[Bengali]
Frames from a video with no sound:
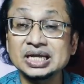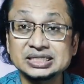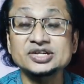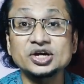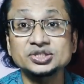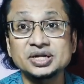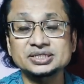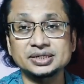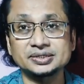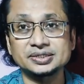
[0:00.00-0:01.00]
এটাই হয়
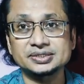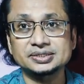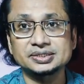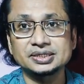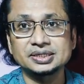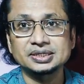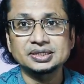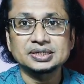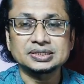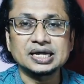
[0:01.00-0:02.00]
স্বৈরাচারদের
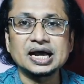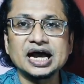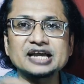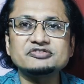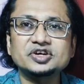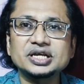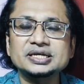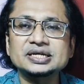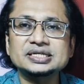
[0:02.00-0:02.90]
তারা আইভরি